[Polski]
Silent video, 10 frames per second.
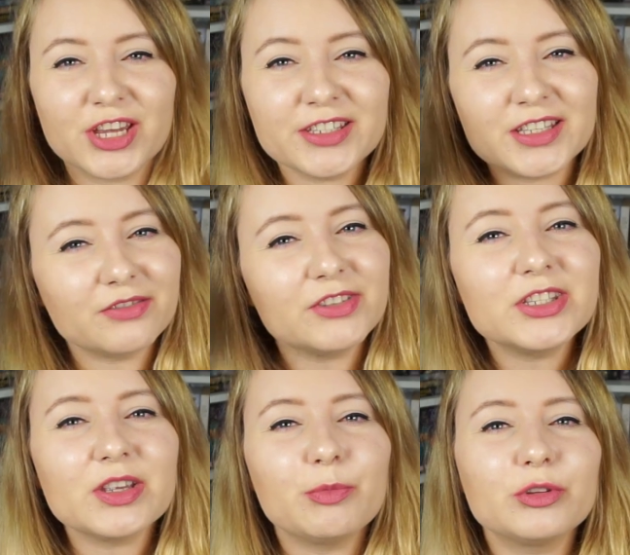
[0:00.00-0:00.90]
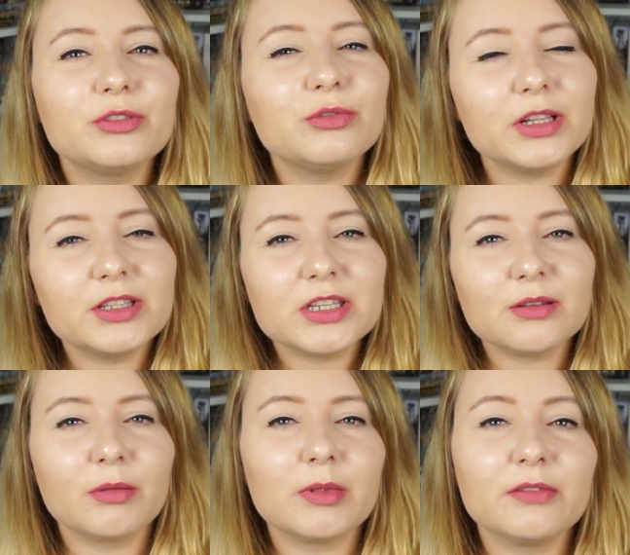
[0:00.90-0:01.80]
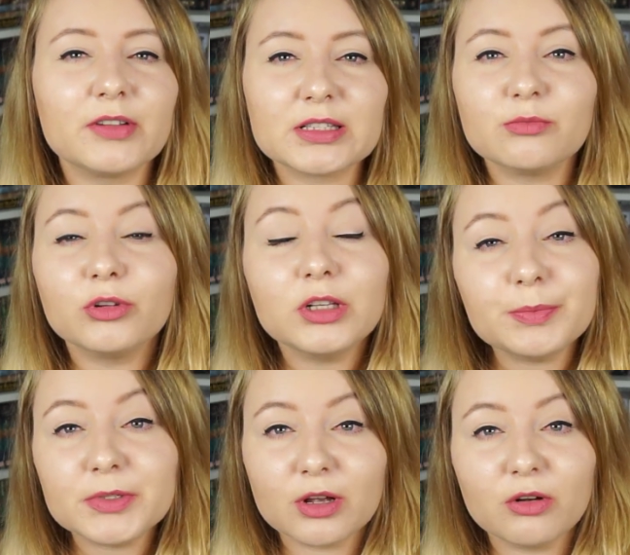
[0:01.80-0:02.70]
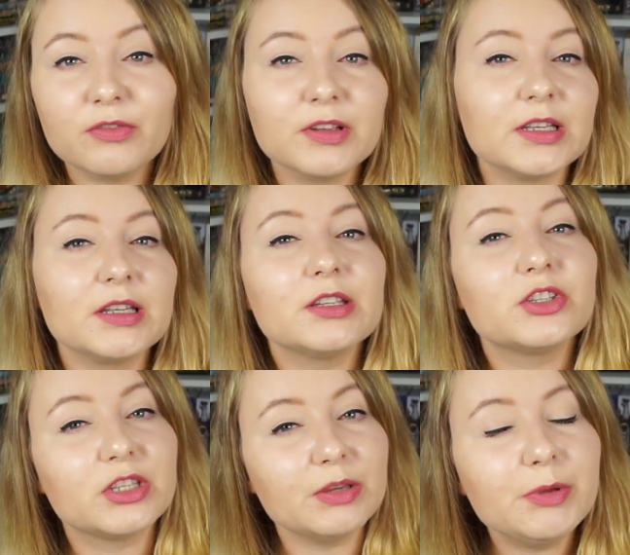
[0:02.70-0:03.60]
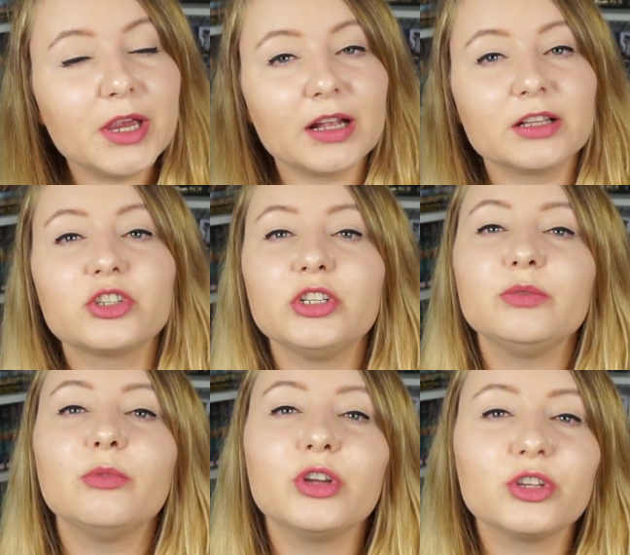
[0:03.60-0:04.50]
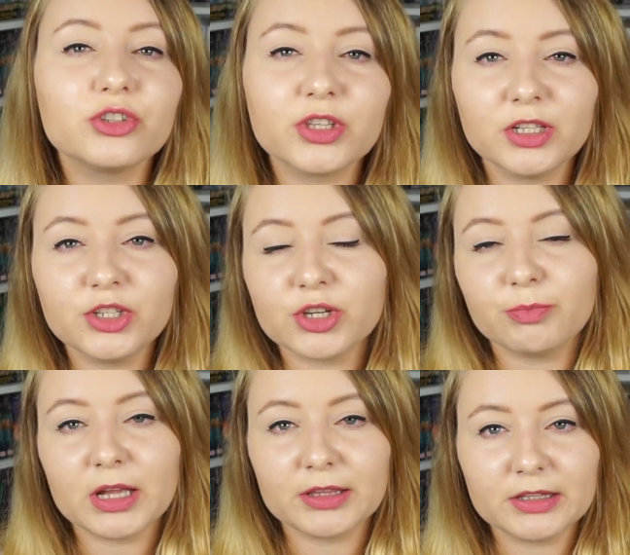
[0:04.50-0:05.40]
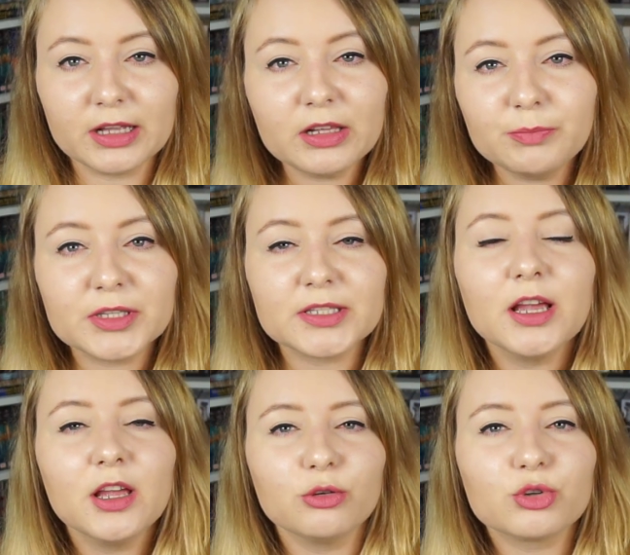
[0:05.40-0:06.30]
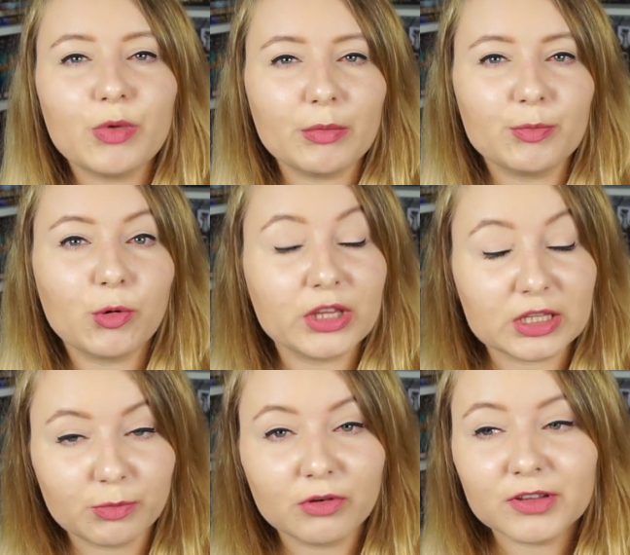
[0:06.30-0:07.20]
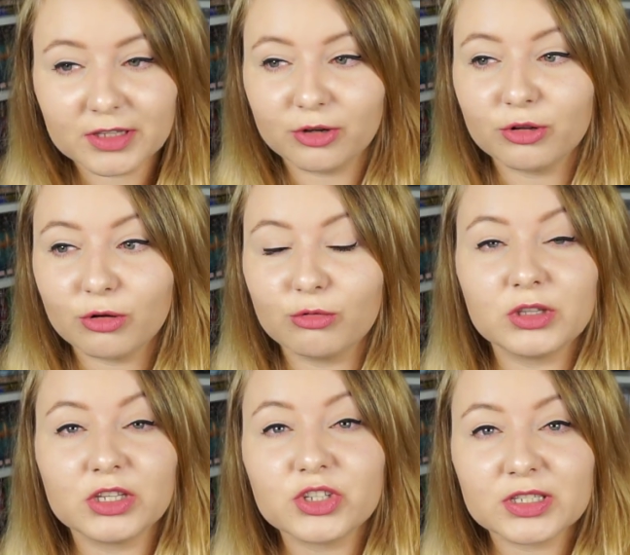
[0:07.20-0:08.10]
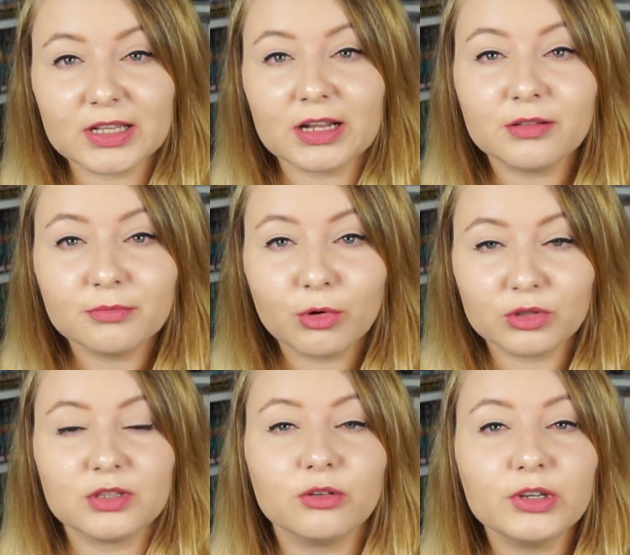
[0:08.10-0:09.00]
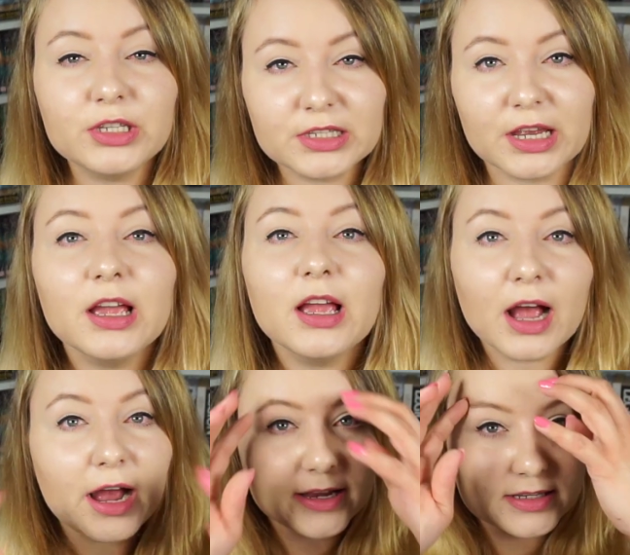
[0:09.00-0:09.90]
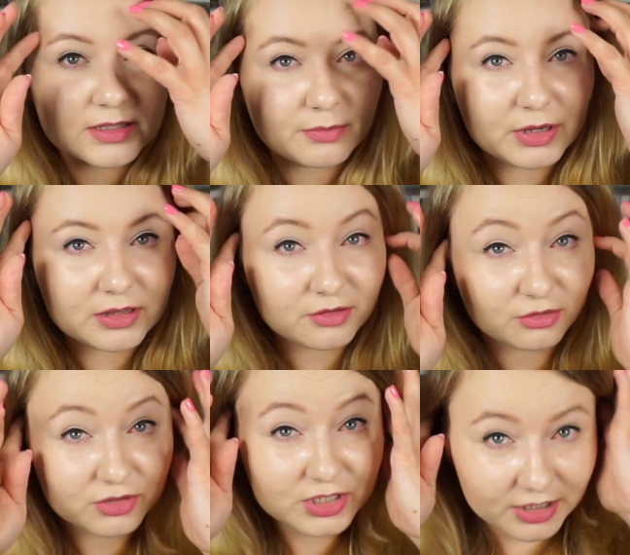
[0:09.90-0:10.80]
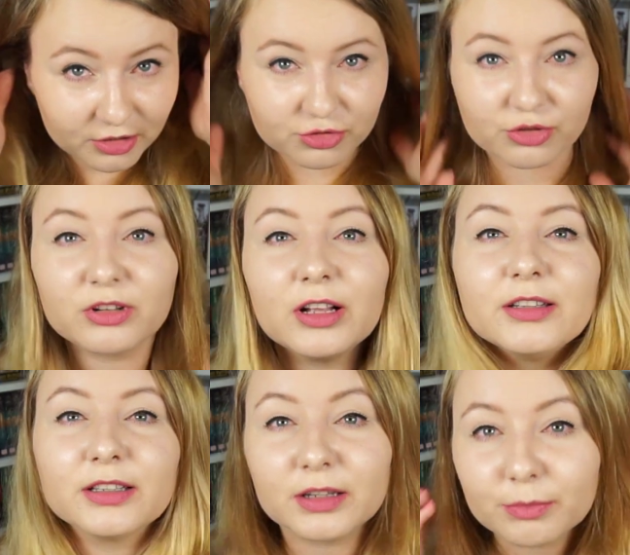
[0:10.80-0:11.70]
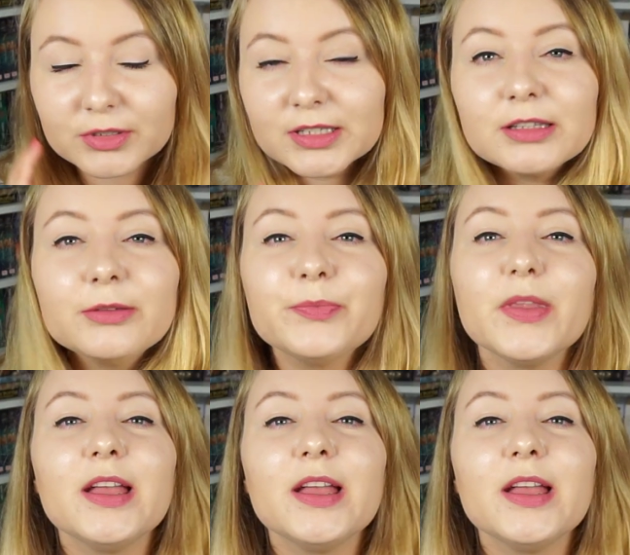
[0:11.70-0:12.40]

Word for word: Cześć, jak widzicie po tytule, dzisiaj mam dla Was mój lipcowy TBR, czyli moje czytelnicze plany na lipiec. Już mamy ponad połowę tego roku, ten czas tak mocno idzie, a jestem bardzo dzisiaj rozczuchrana, tak poza tym,